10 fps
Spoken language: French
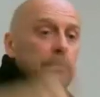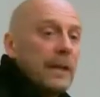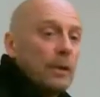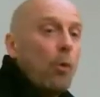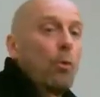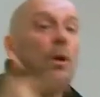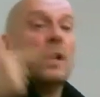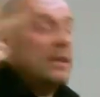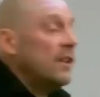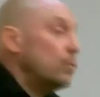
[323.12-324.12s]
patrons,
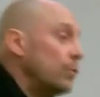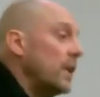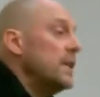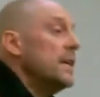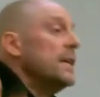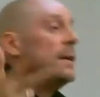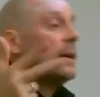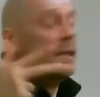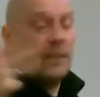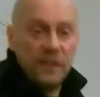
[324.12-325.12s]
des ouvriers,
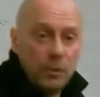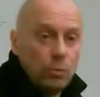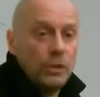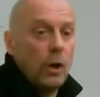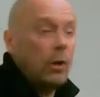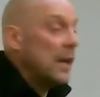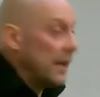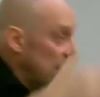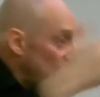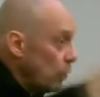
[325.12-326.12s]
des étudiants,
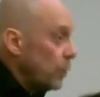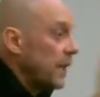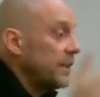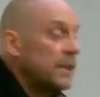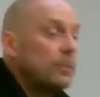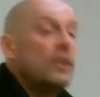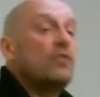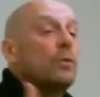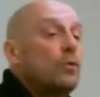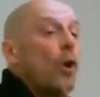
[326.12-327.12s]
des jeunes de quartier qui me
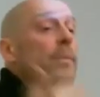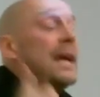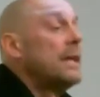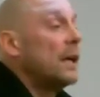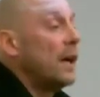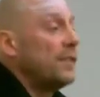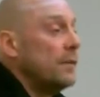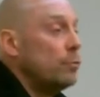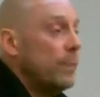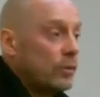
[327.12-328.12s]
disent je me suis remis à lire grâce
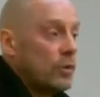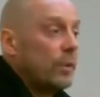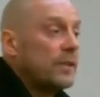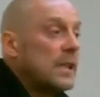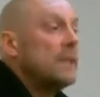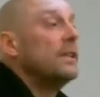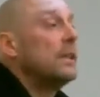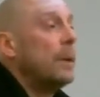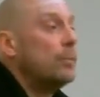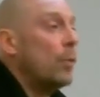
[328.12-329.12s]
à vous parce que je pensais que les livres
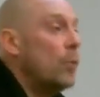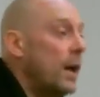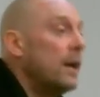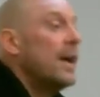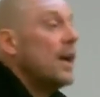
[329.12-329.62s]
n'étaient pas pour moi